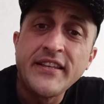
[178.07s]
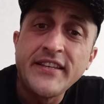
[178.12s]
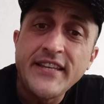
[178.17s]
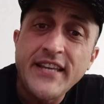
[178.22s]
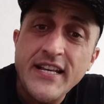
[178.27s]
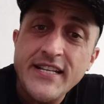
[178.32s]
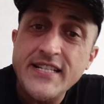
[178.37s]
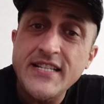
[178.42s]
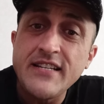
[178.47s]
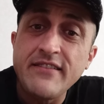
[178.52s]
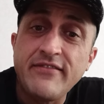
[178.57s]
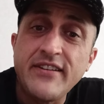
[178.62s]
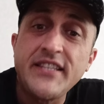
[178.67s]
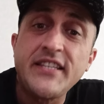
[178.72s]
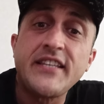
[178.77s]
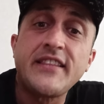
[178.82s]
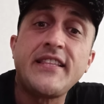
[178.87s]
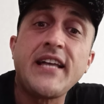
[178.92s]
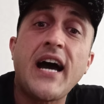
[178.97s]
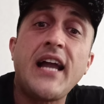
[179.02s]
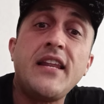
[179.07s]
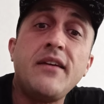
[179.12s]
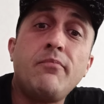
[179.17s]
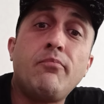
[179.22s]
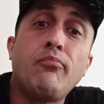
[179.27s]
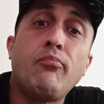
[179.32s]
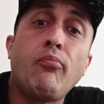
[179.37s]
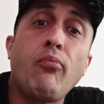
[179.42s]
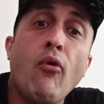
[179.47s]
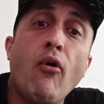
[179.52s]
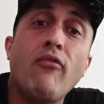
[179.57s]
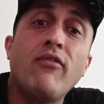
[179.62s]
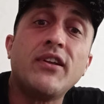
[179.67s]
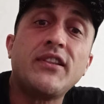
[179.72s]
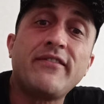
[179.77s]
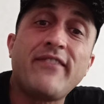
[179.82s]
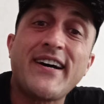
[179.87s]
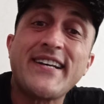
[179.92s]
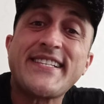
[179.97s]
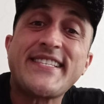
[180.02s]
Если вы не дали
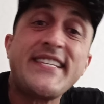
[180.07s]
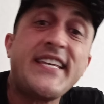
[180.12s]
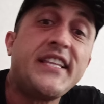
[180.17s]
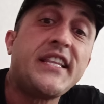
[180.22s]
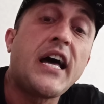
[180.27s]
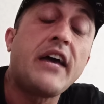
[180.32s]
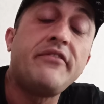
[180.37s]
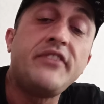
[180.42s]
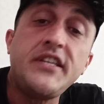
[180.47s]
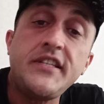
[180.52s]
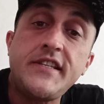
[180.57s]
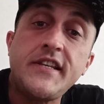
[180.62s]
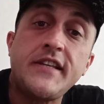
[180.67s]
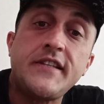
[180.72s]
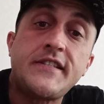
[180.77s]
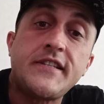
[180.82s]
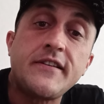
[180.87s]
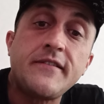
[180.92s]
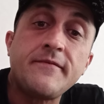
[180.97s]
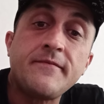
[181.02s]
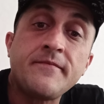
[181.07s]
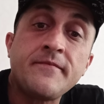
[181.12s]
повод вас ненавидеть,